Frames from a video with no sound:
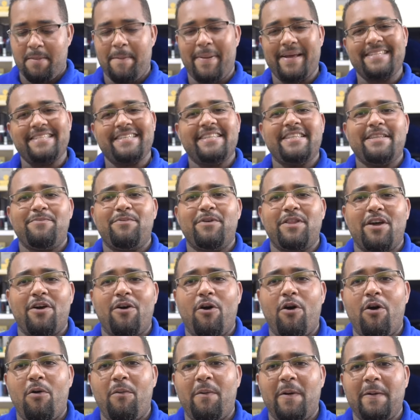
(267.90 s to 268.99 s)
Para ese tipo de
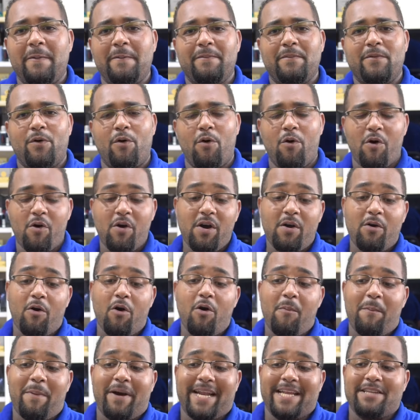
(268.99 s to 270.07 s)
joven
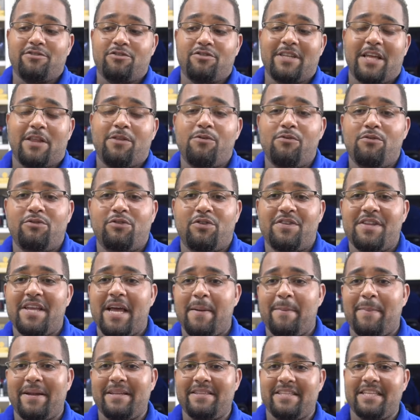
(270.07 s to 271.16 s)
o, para esos adultos
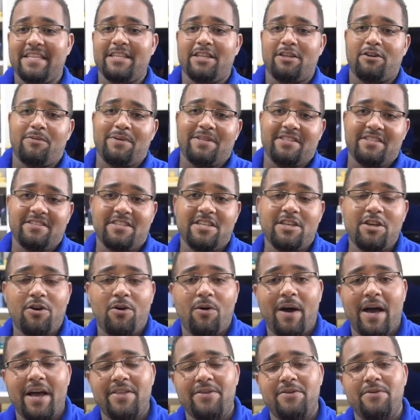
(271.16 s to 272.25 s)
ya a partir de los
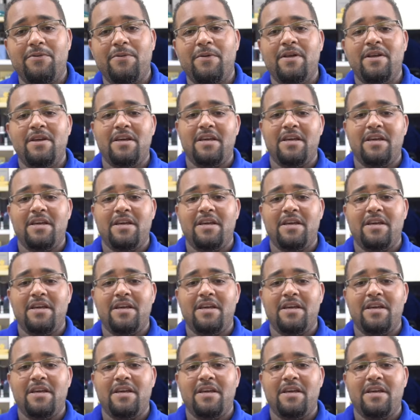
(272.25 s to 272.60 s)
25 años